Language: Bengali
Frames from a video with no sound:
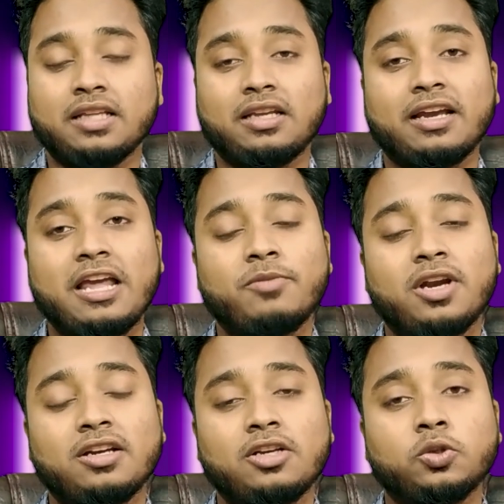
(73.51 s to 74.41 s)
তাহলে
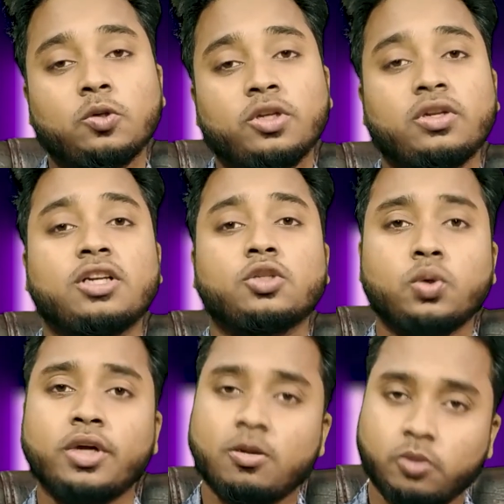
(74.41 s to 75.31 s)
ক্যামেরাটা শুধুমাত্র একটা
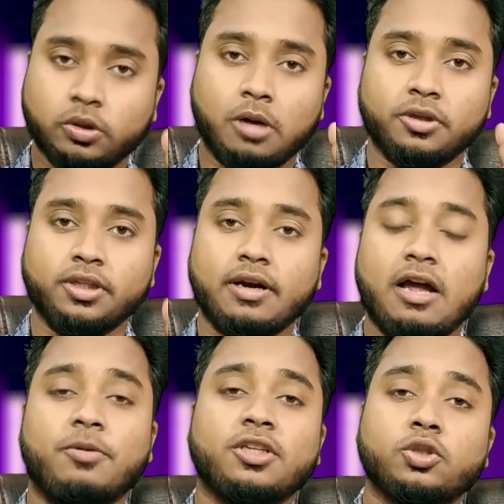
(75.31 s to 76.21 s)
চোখের মতো আমাদের
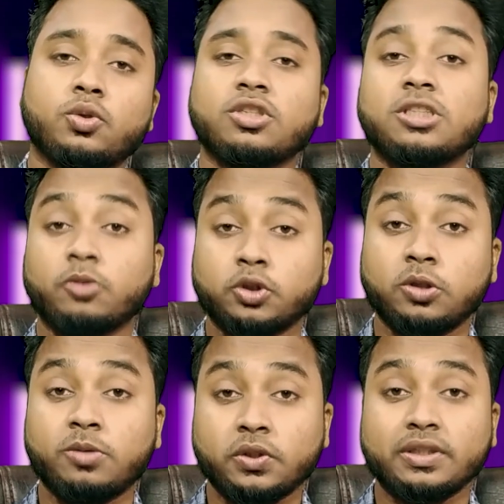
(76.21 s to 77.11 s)
আমাদের চোখ যেমন
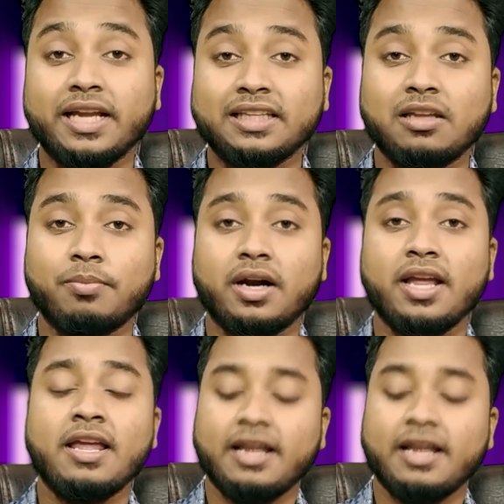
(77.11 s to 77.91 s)
শুধুমাত্র দেখতে পারে